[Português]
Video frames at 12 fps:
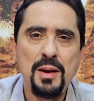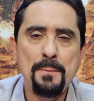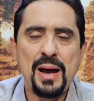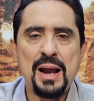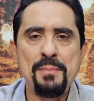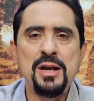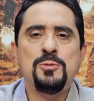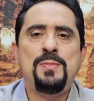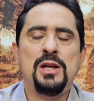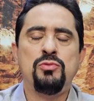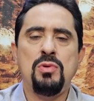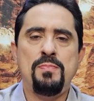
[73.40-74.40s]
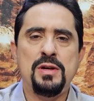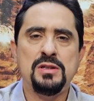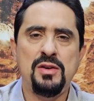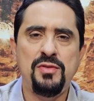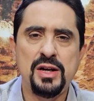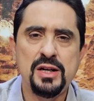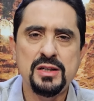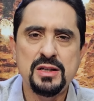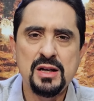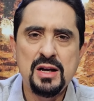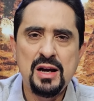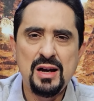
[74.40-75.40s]
Parabéns pela tua
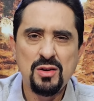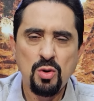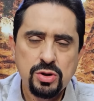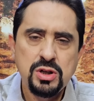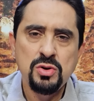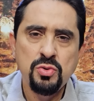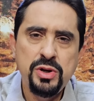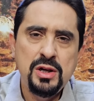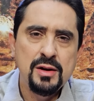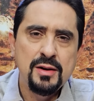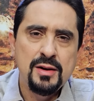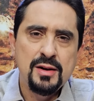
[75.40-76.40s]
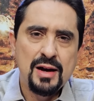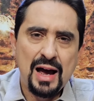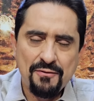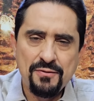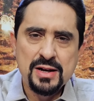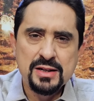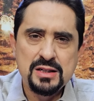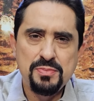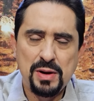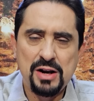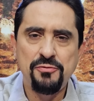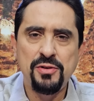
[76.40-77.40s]
perseverança. Continue. Avance
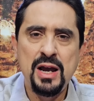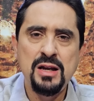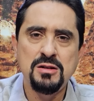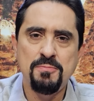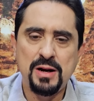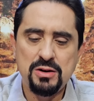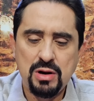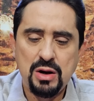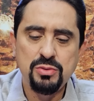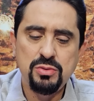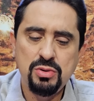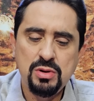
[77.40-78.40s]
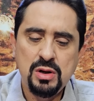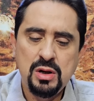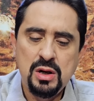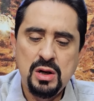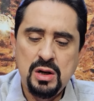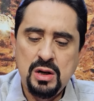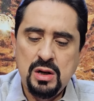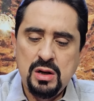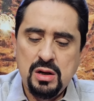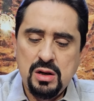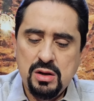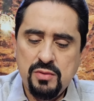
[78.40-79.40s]
para frente e para o alto.
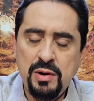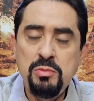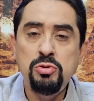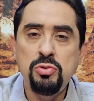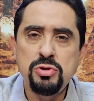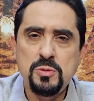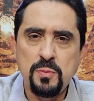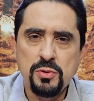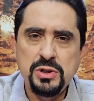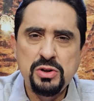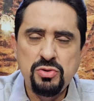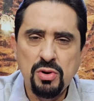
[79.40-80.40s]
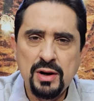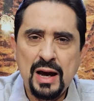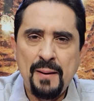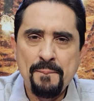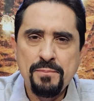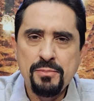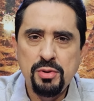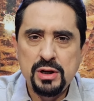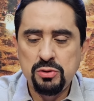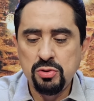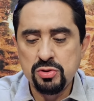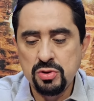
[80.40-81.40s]
Vamos nos posicionar,
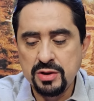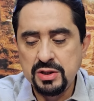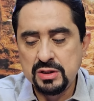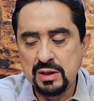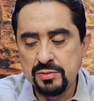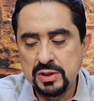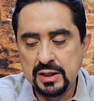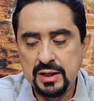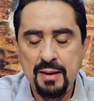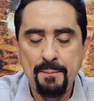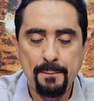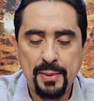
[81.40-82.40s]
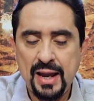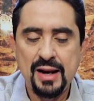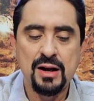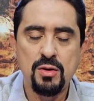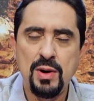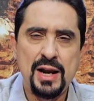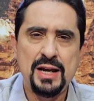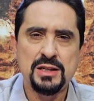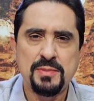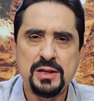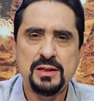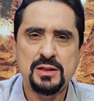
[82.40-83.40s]
porque todos nós estamos aqui em plena
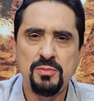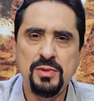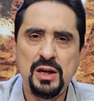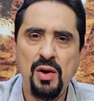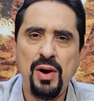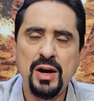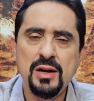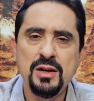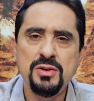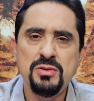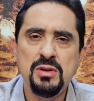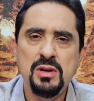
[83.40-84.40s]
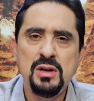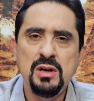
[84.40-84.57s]
quaresma de São Miguel Arcanjo